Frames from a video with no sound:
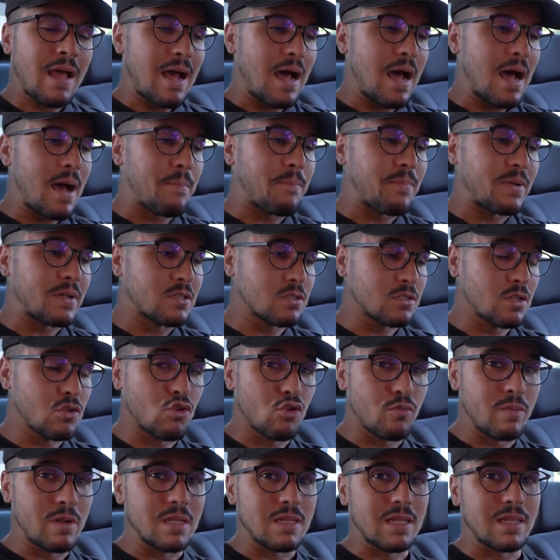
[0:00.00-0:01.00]
A pressão da
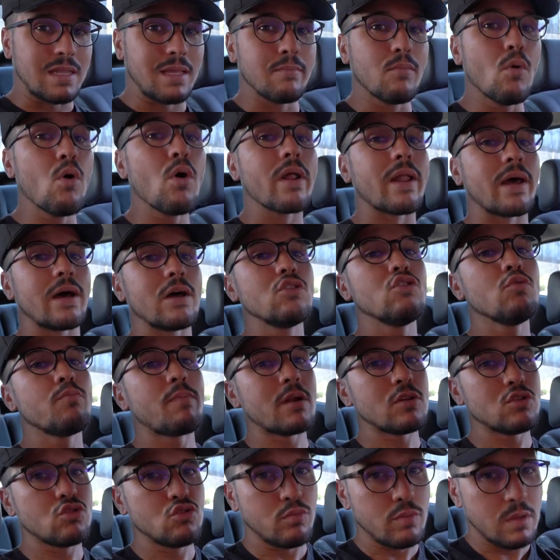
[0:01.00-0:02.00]
turbina está demorando
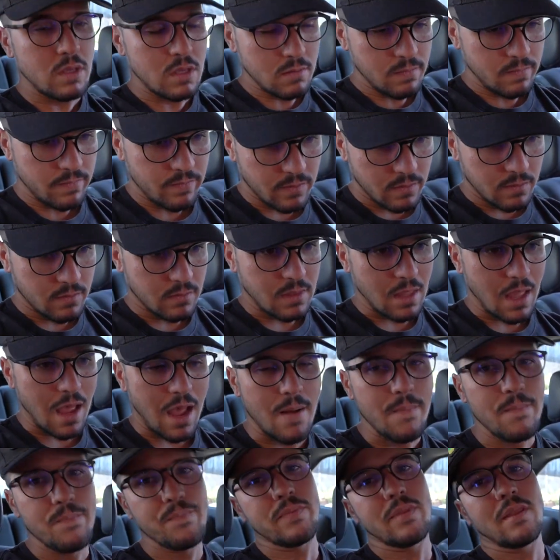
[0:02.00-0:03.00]
para subir,
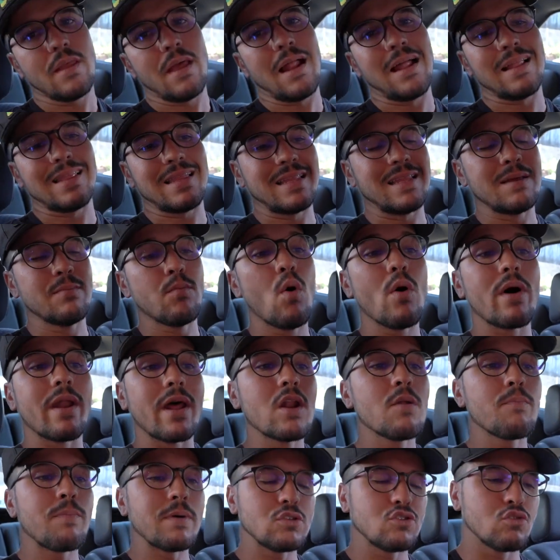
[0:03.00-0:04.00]
tá? Ela está
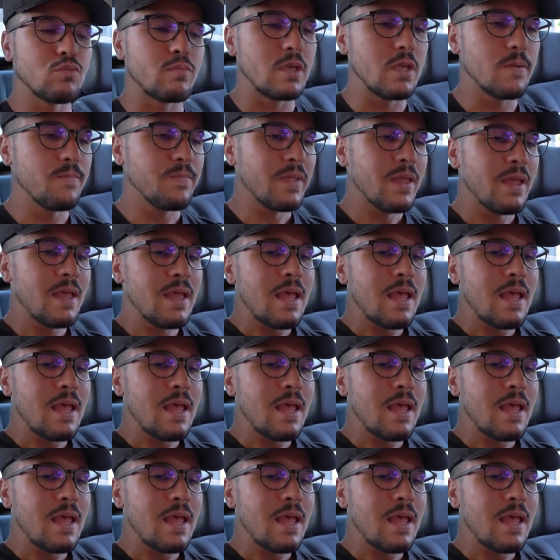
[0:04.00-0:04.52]
demorando para subir.